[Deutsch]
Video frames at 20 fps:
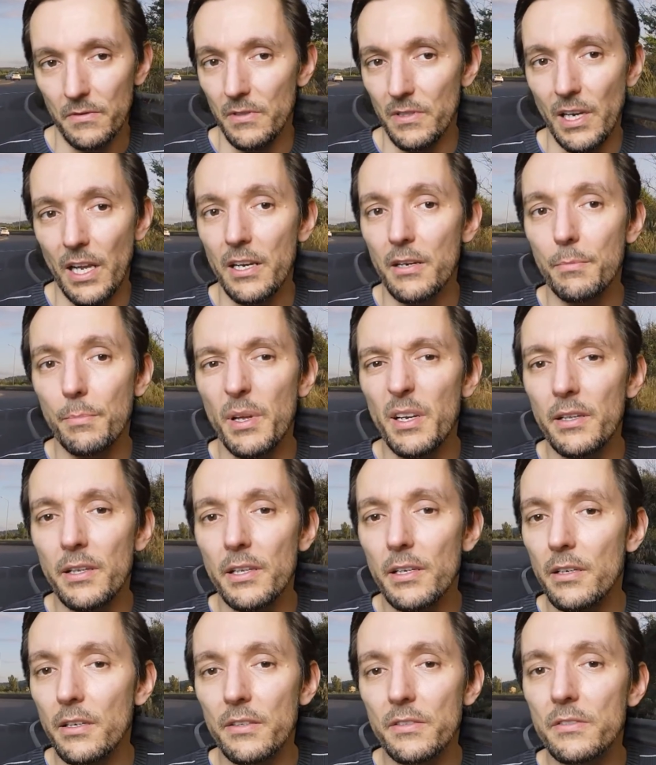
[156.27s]
Land
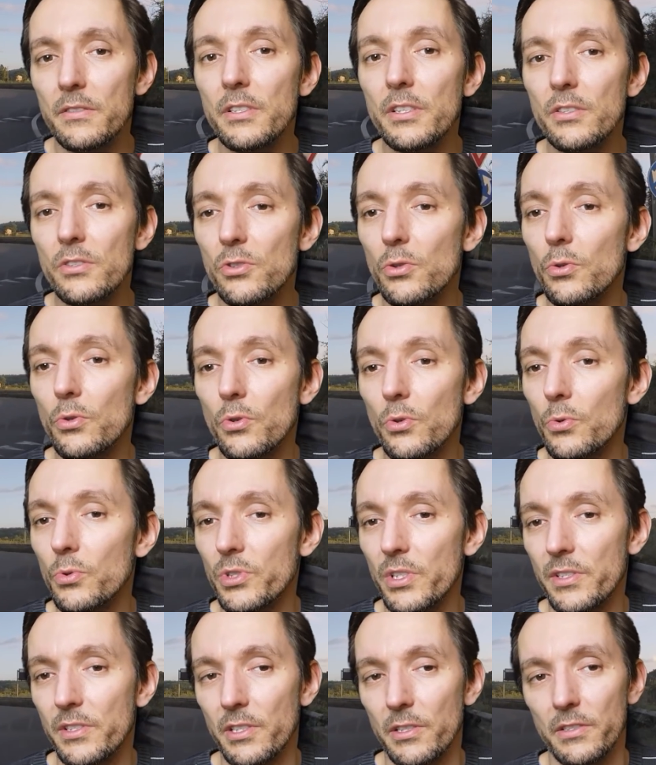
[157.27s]
Berlin ist nicht so
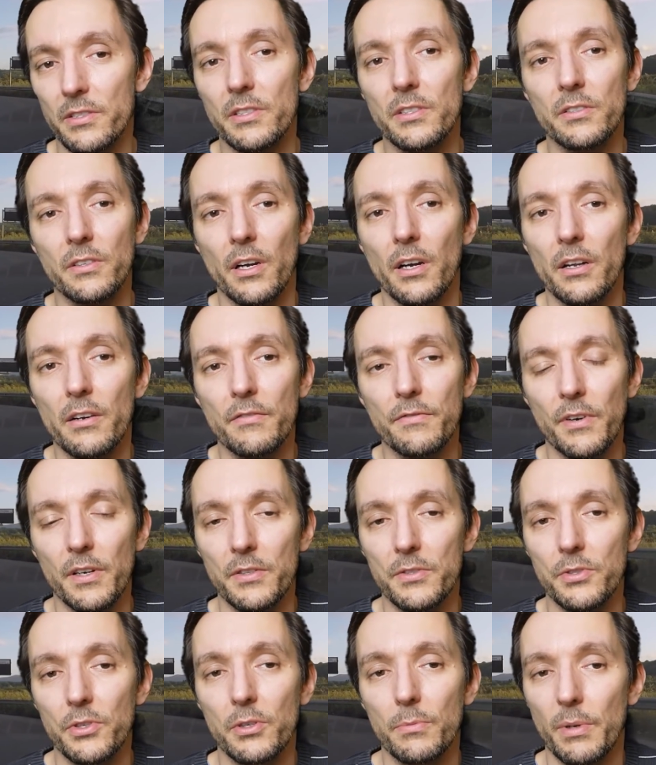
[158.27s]
groß, dass ich da ein
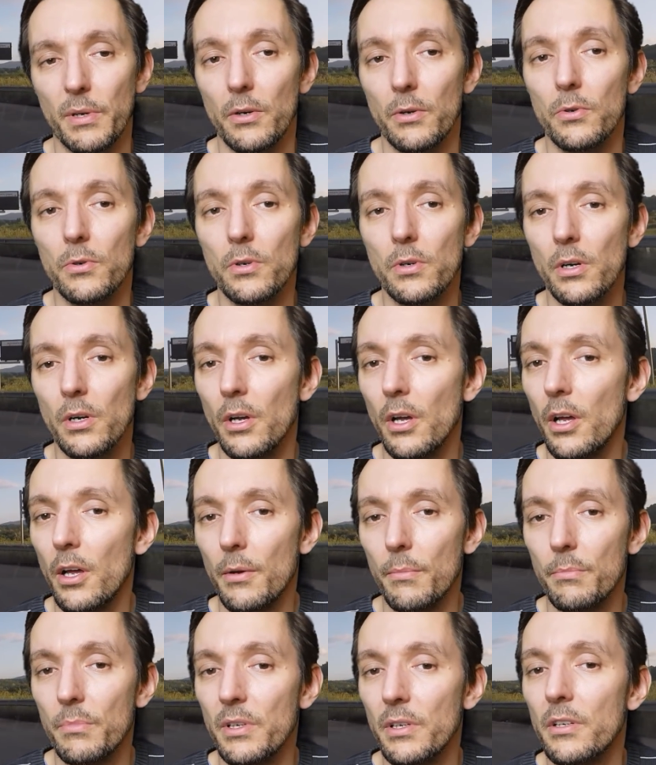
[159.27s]
Fahrzeug brauche,
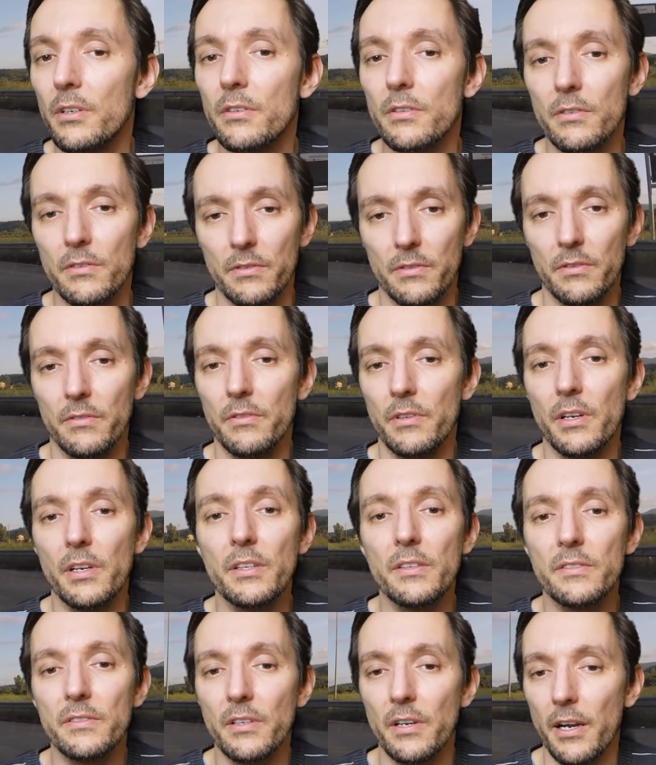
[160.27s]
mit
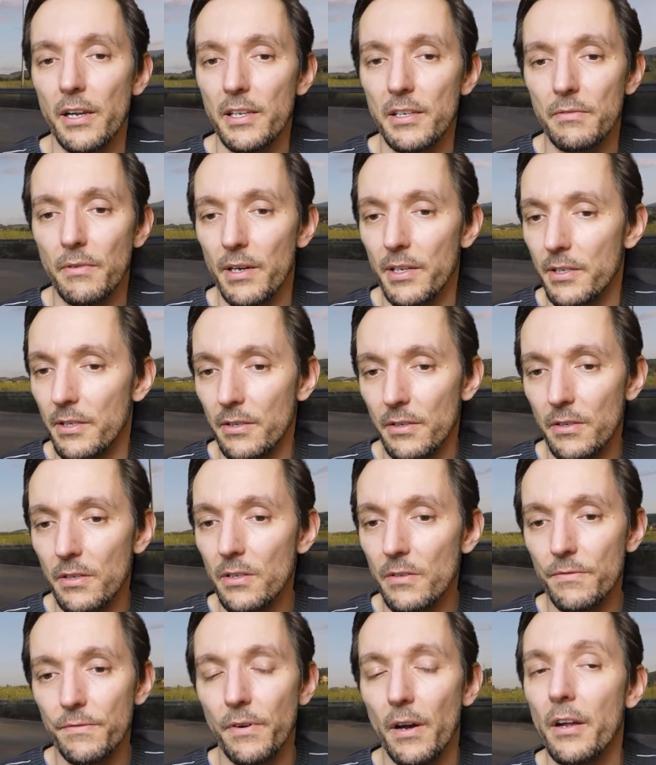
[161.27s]
Riesenreichweite.
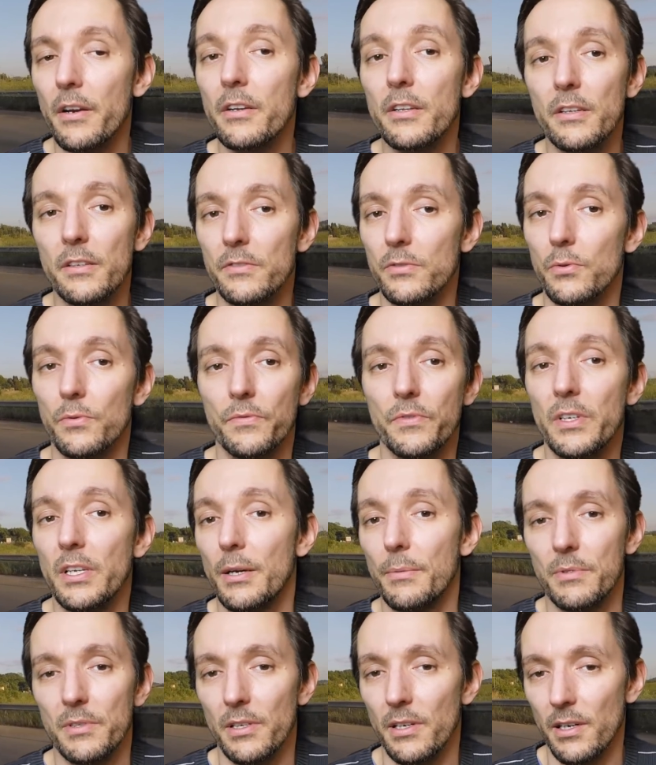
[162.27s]
Die fahren nicht so viel
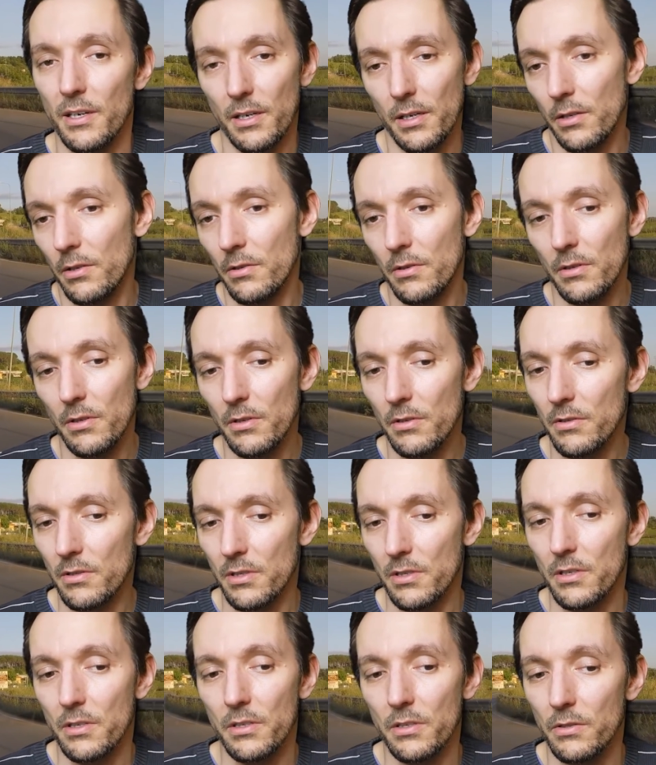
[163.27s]
am Tag.
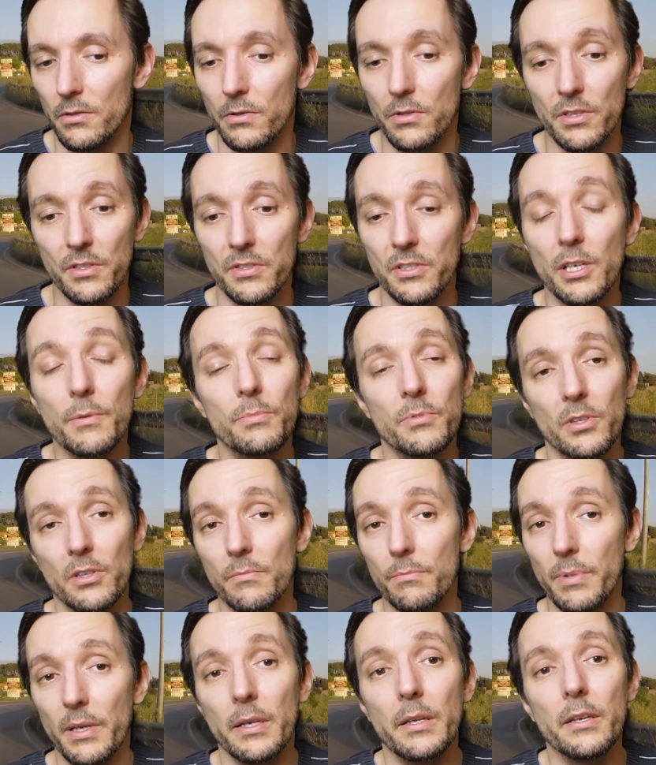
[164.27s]
Ne? Und es gibt
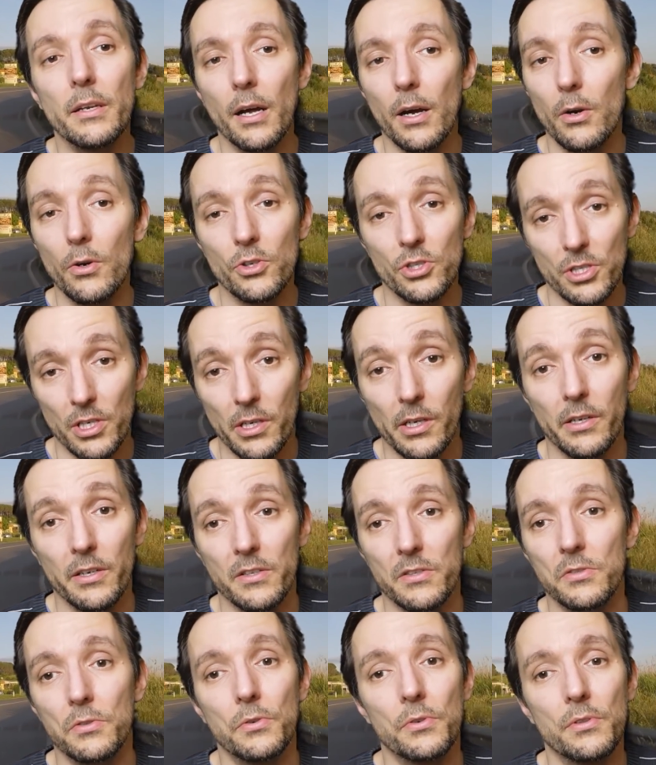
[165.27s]
in Berlin auch
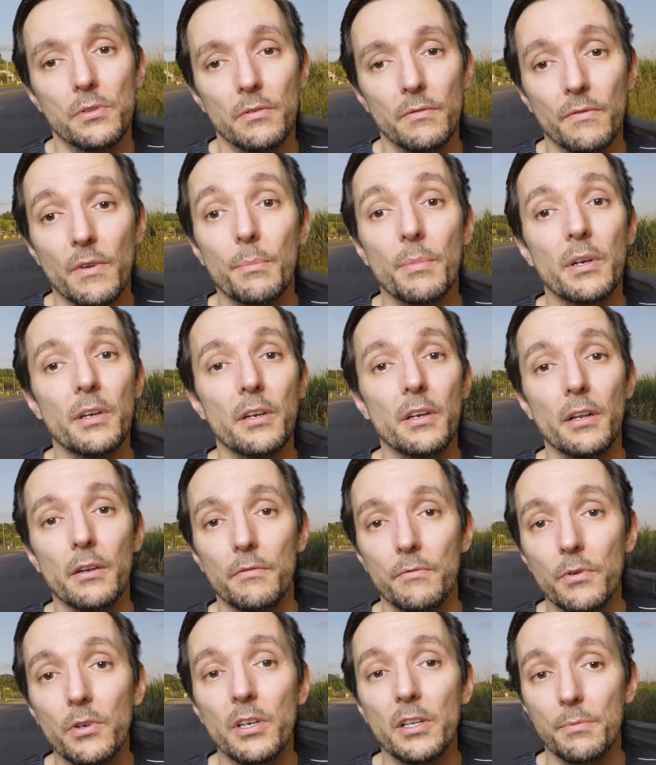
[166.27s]
Schnellladesäulen, wenn man denn
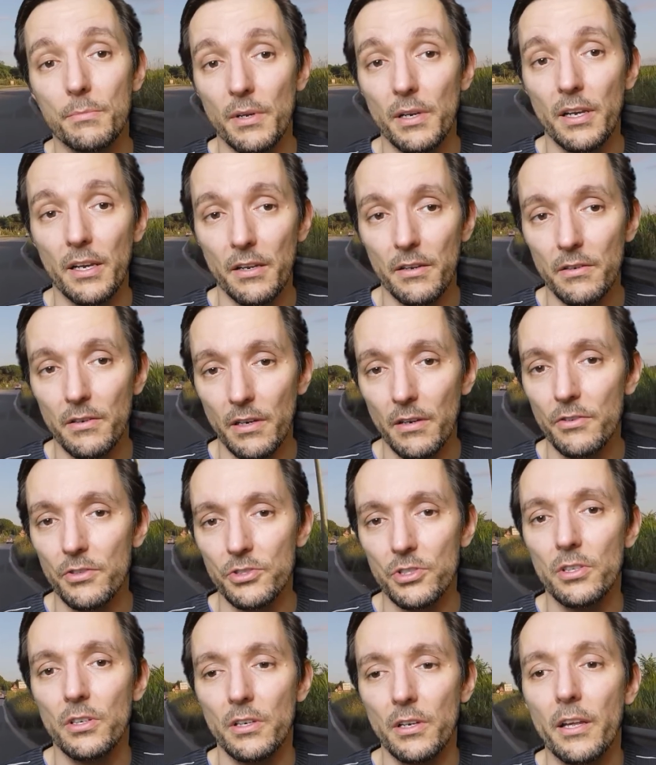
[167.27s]
dann wirklich mal
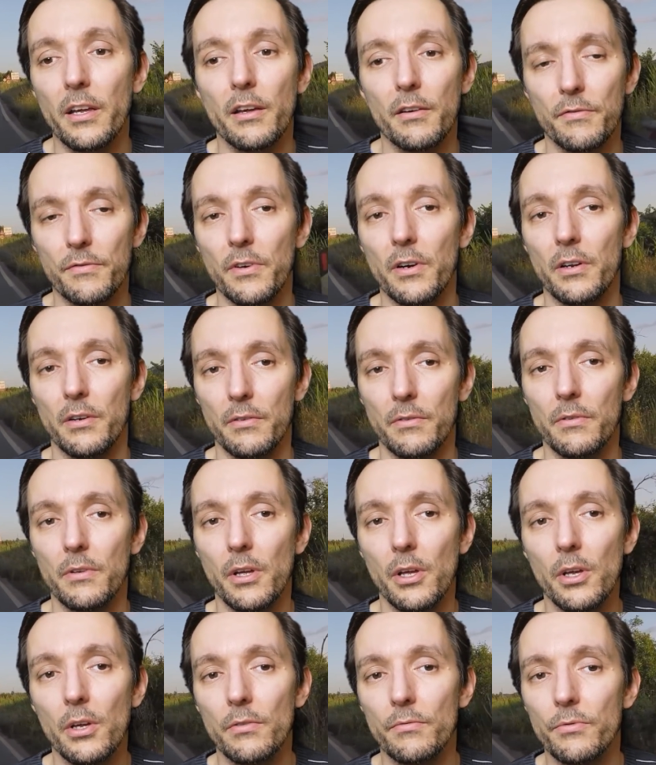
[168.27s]
länger fahren
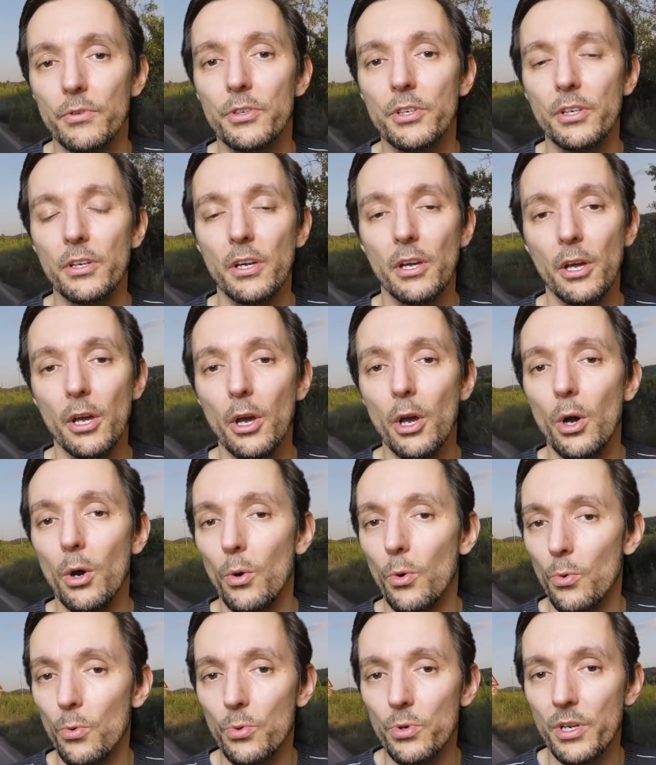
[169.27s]
würde.
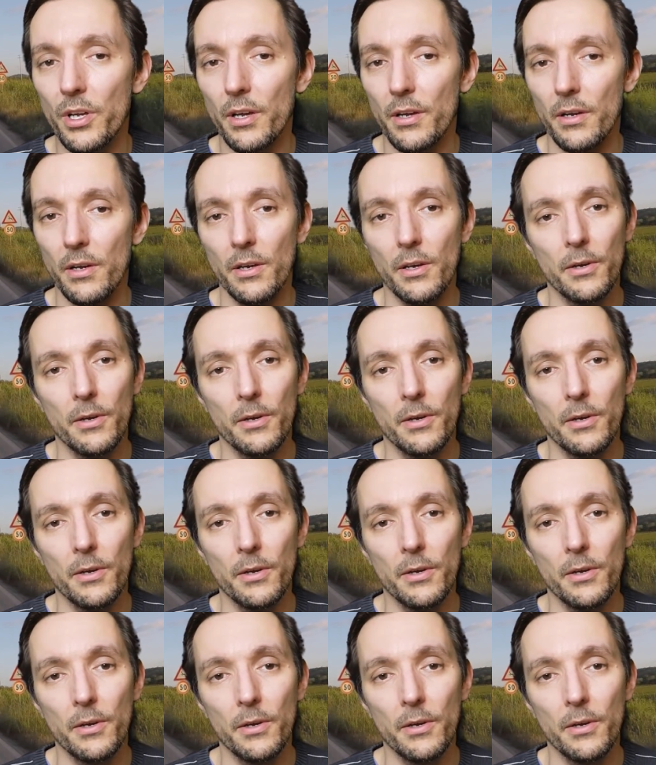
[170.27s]
Oder